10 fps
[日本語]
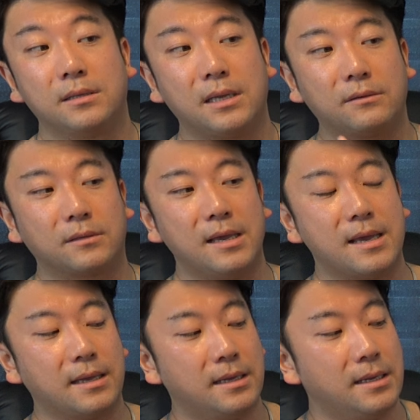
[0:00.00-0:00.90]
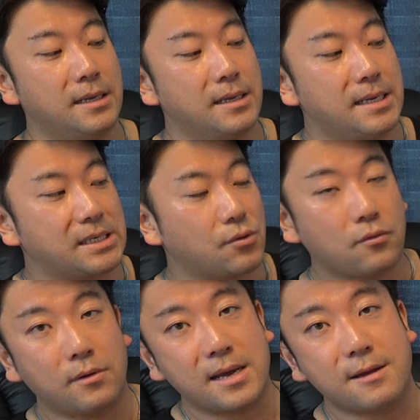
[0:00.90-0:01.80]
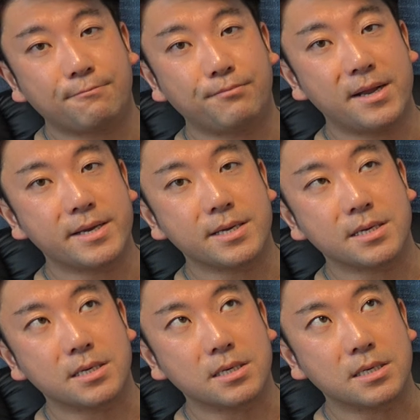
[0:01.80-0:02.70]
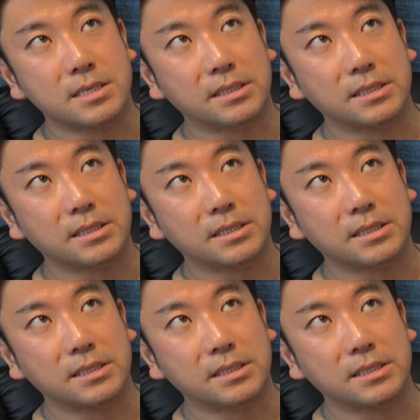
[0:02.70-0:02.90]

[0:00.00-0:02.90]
なのでそこがやっぱり